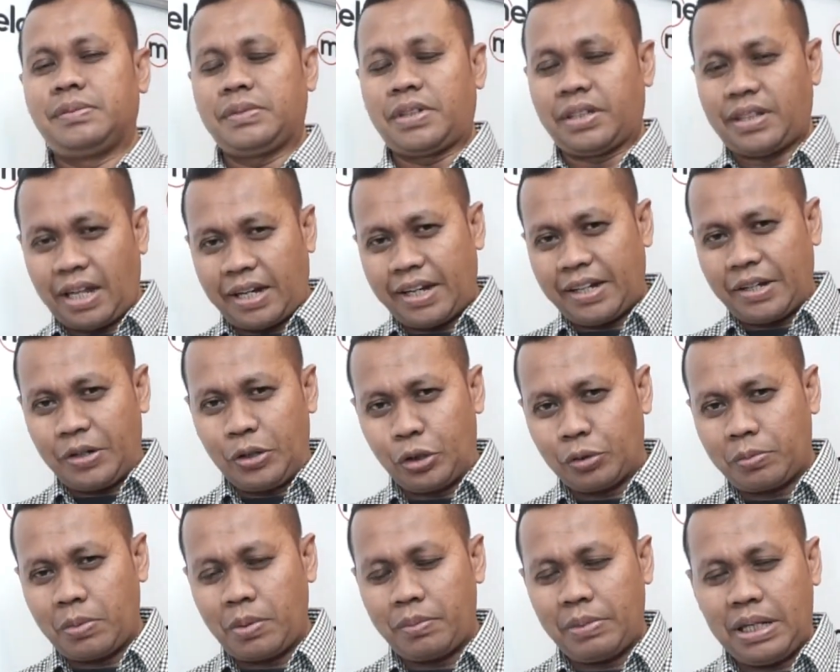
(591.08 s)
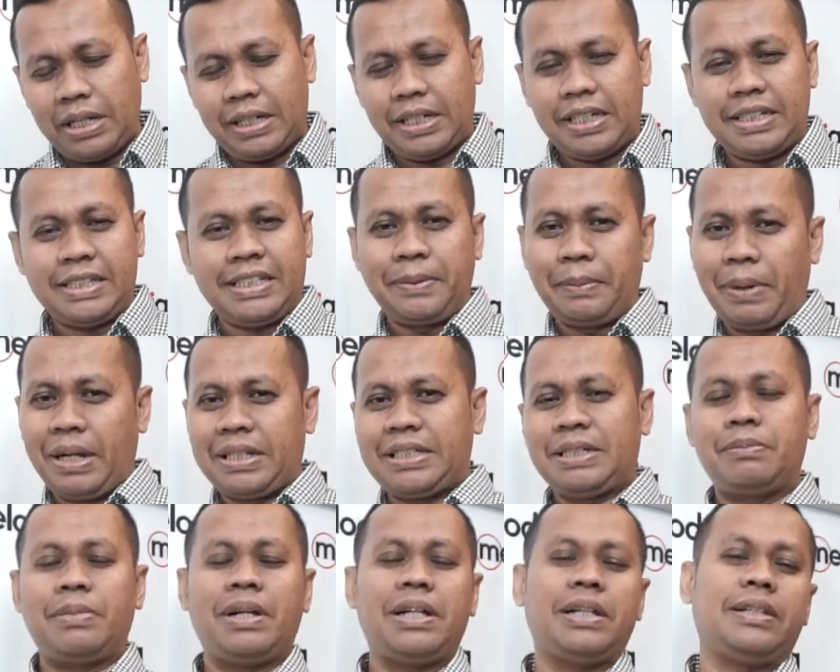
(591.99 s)
Tertarik untuk memiliki
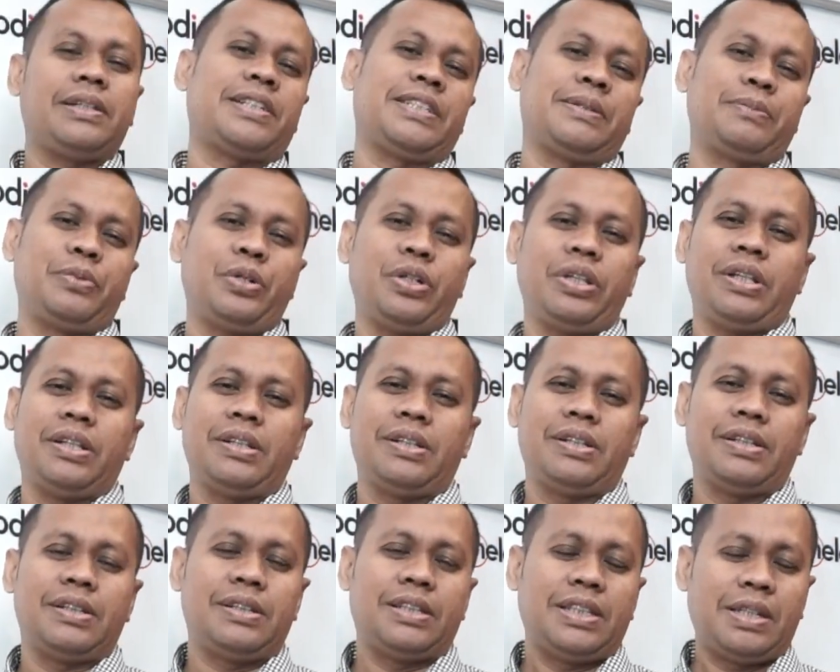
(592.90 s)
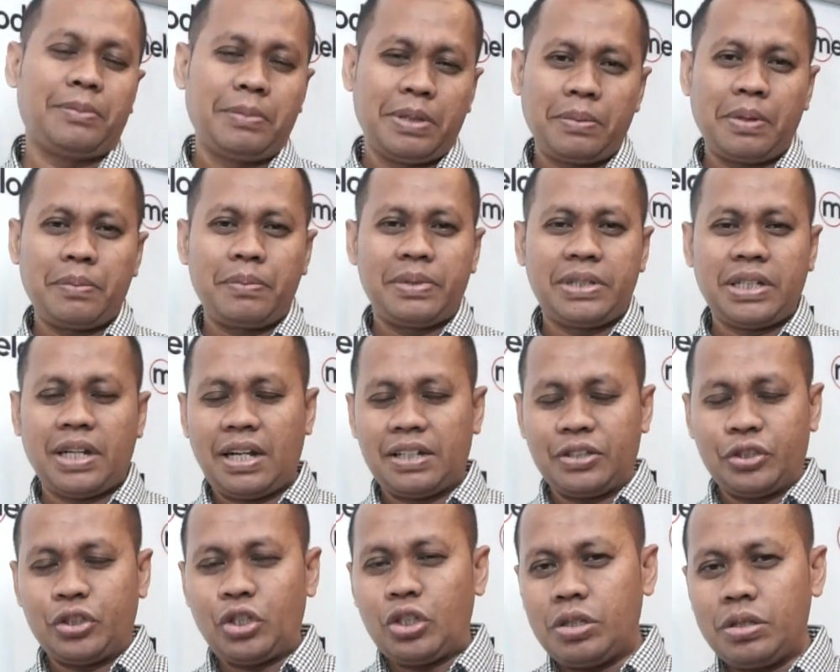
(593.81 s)
simbal-simbal tersebut? Teman-teman bisa
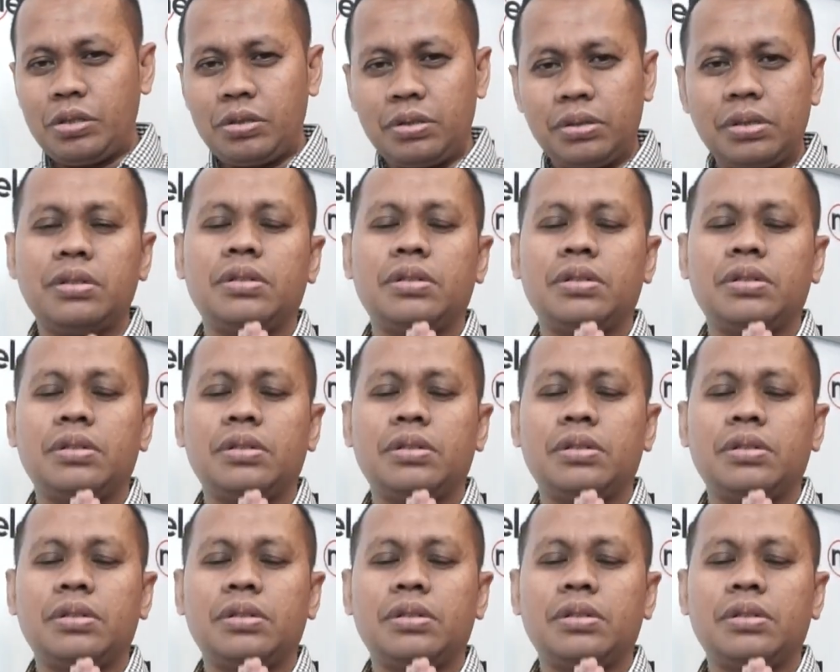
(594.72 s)
langsung